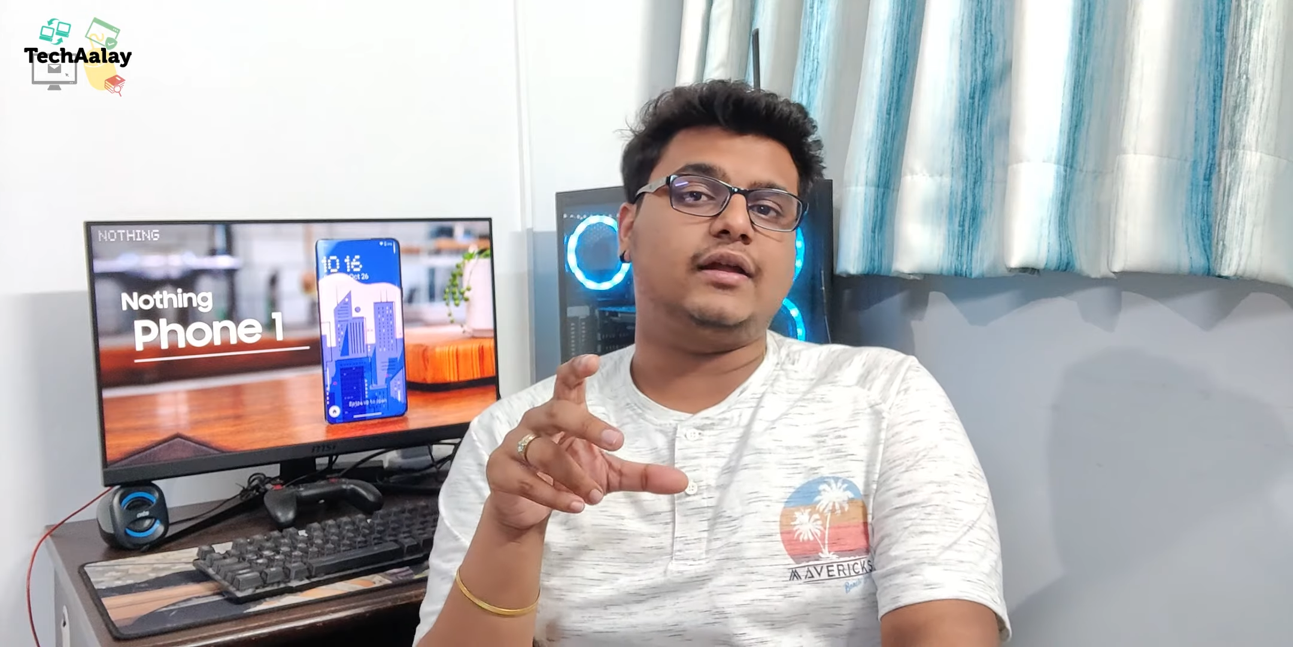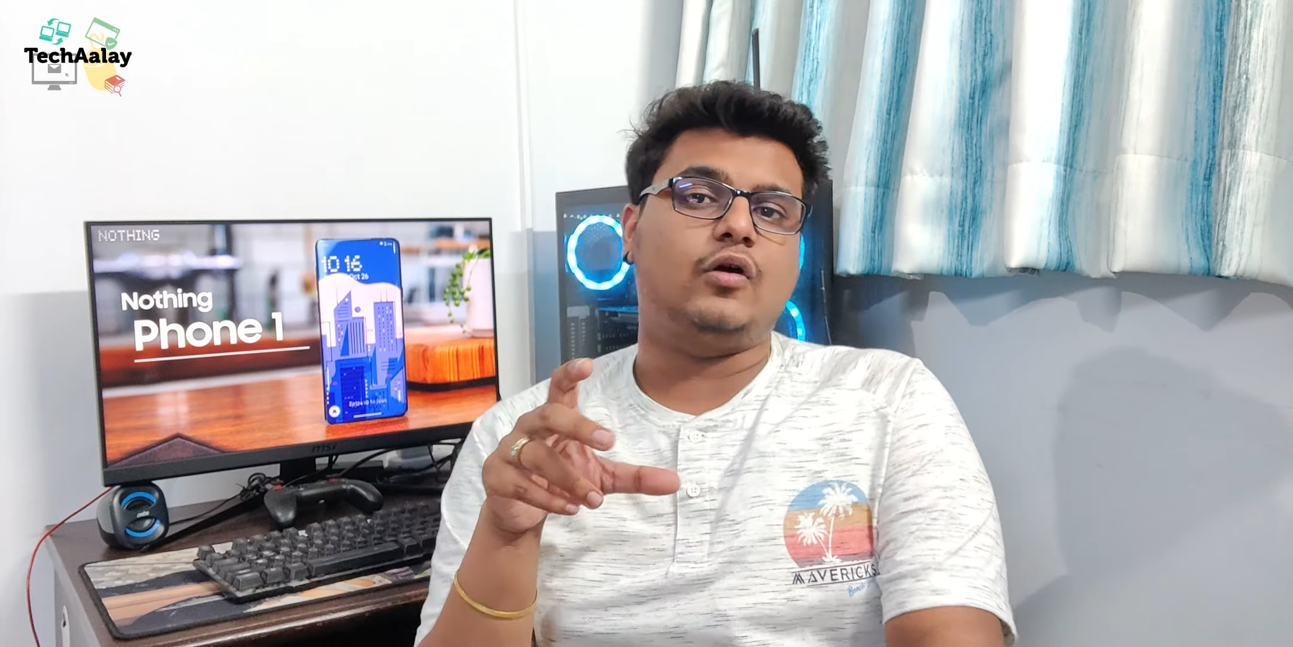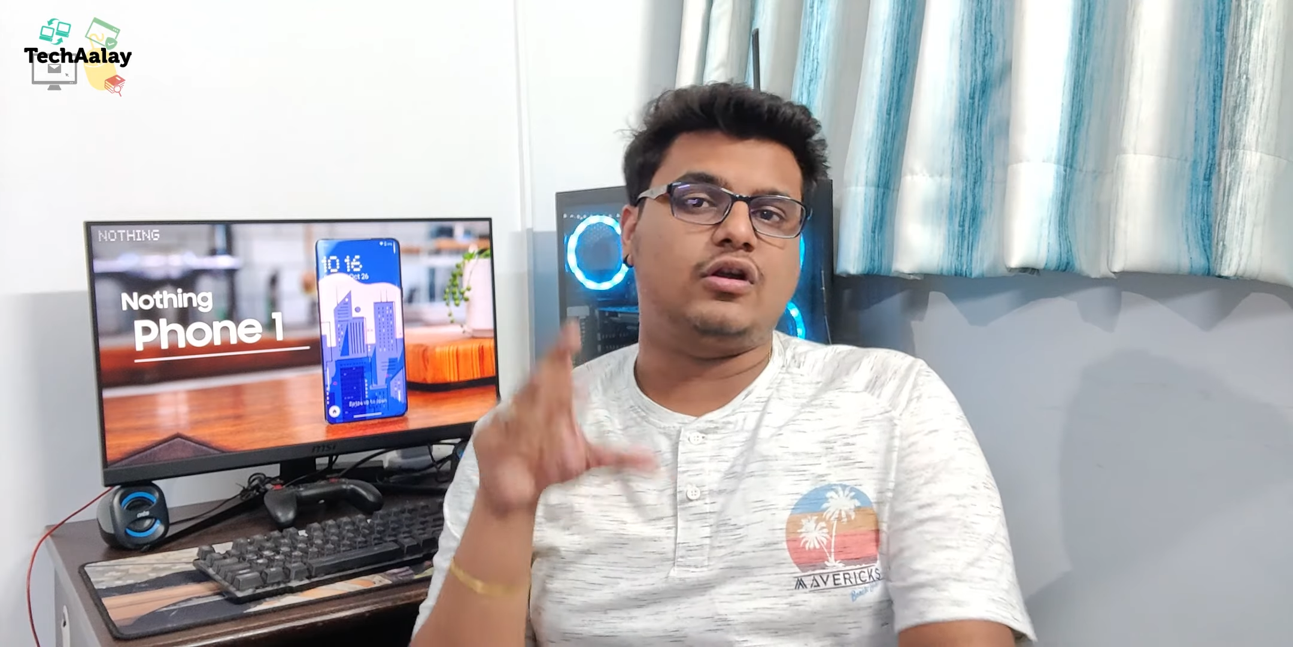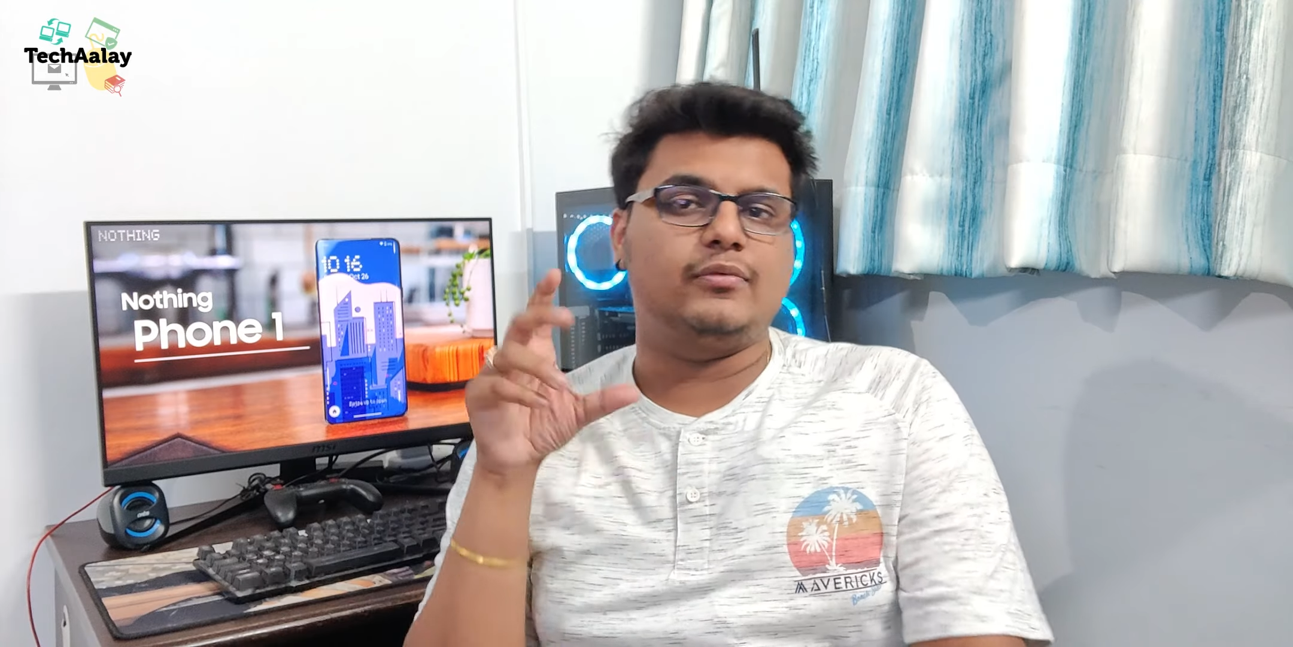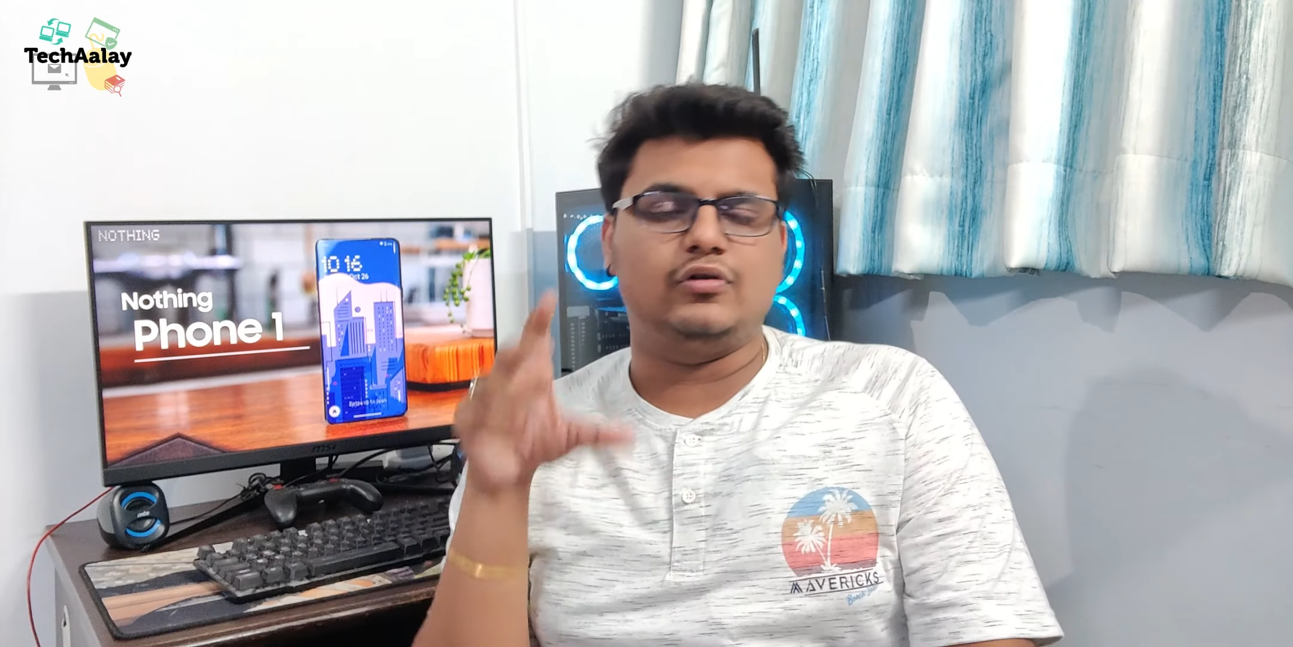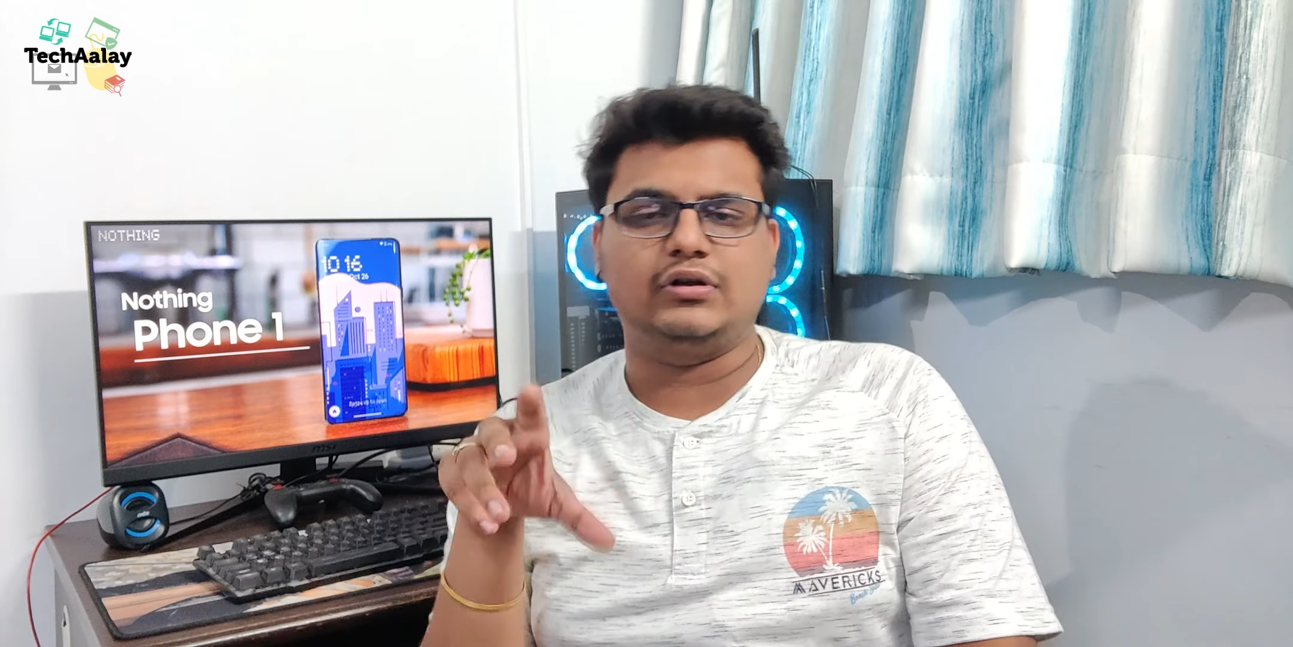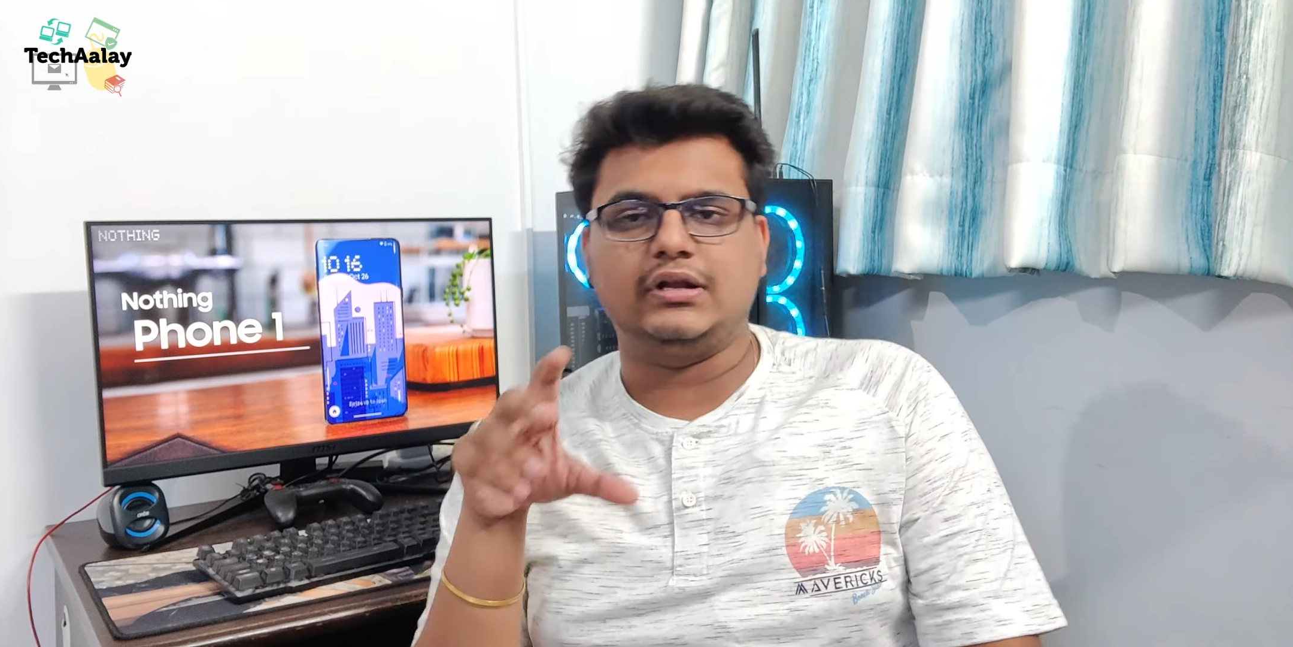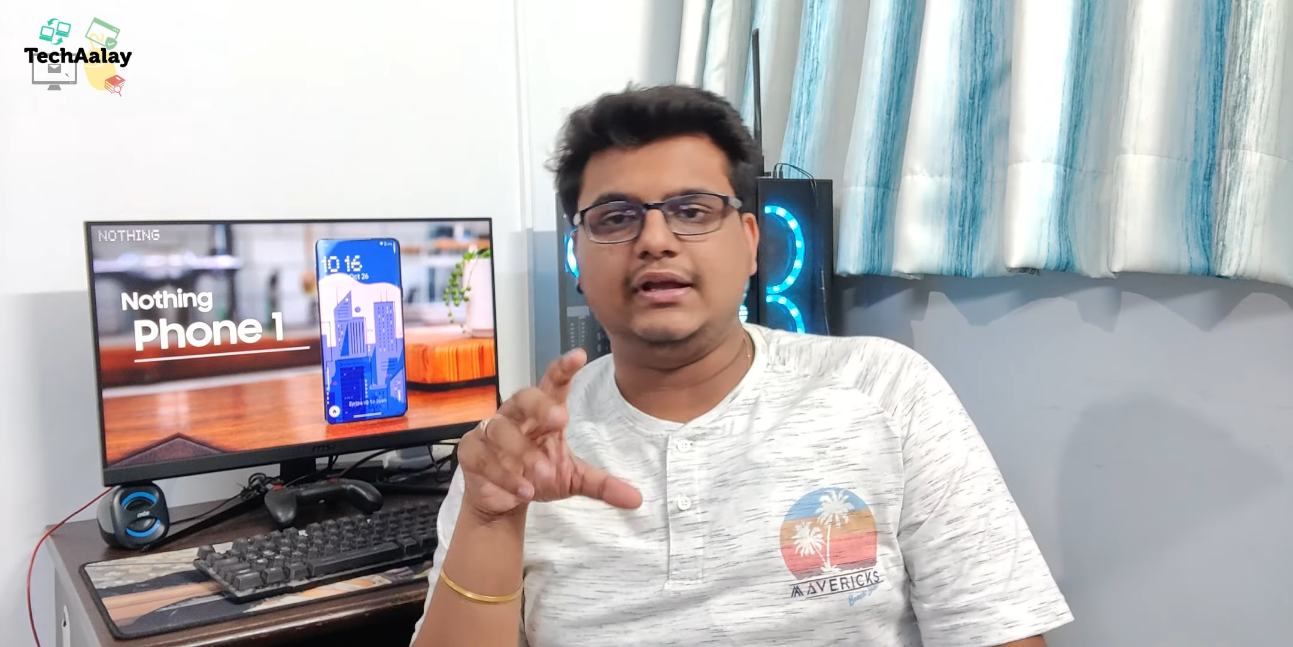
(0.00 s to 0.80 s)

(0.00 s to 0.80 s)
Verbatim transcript: रिकॉर्डर में वो लोग ने